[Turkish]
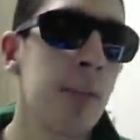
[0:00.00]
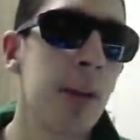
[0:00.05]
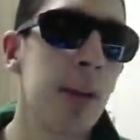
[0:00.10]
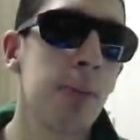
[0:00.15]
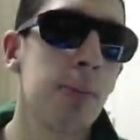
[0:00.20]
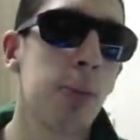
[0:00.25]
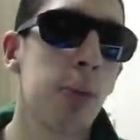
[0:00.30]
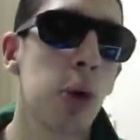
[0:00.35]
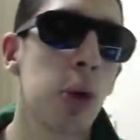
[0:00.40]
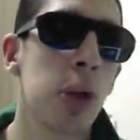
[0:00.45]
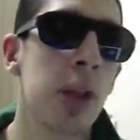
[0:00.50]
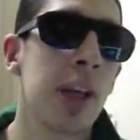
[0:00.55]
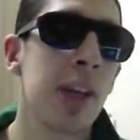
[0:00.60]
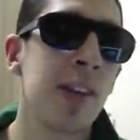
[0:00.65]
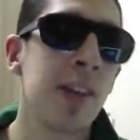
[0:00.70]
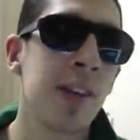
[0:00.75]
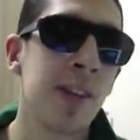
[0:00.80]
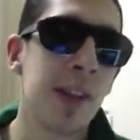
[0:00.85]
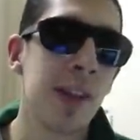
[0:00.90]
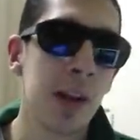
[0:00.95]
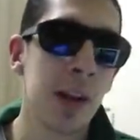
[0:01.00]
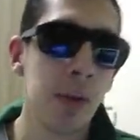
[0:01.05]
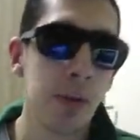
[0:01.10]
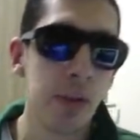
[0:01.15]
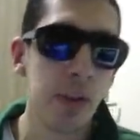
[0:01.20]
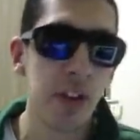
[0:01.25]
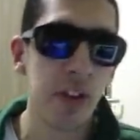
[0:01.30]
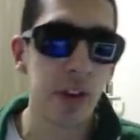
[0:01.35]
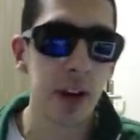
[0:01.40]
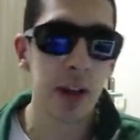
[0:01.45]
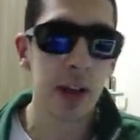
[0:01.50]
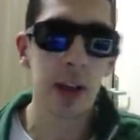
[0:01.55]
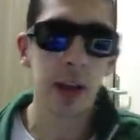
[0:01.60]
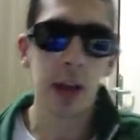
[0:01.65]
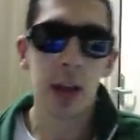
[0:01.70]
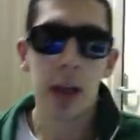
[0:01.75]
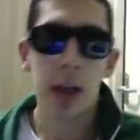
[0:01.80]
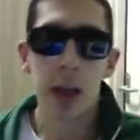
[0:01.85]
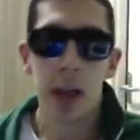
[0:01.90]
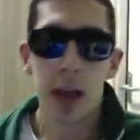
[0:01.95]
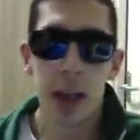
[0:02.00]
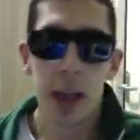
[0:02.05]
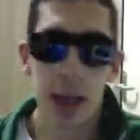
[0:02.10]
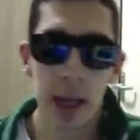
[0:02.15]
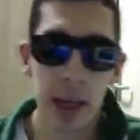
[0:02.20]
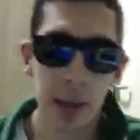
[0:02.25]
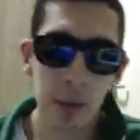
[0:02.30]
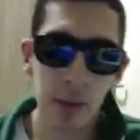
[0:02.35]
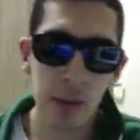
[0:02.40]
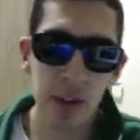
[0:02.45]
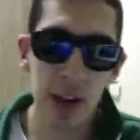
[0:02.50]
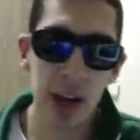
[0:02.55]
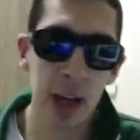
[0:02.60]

bir podcast izledim. FIFA'nın e, FIFA'ya